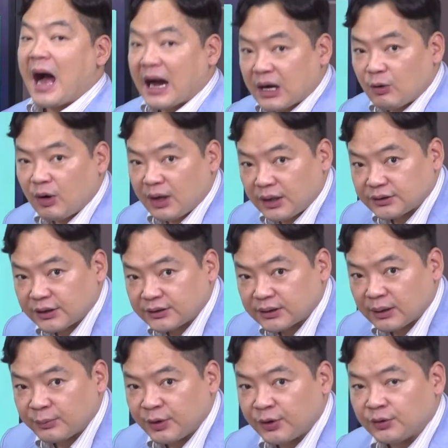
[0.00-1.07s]
악화가
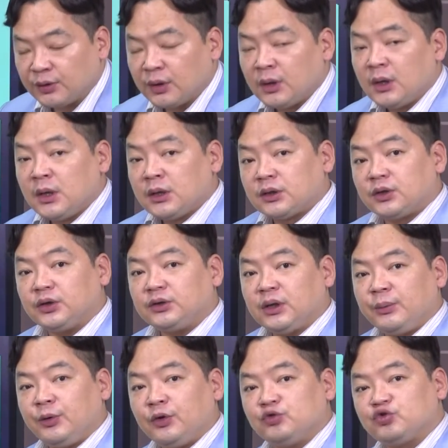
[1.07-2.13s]
된다면
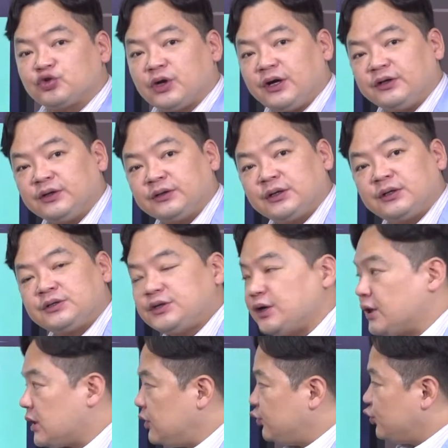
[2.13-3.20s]
그렇다면 주가의 상단을
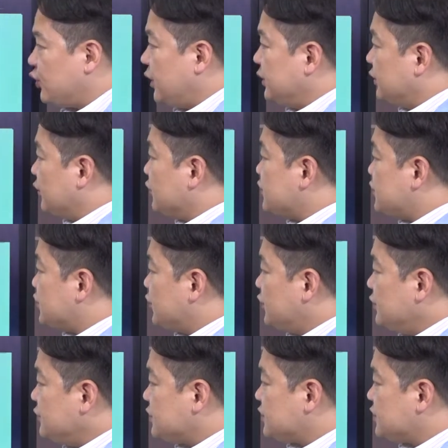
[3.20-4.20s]
제약할 수가 있는 것이죠.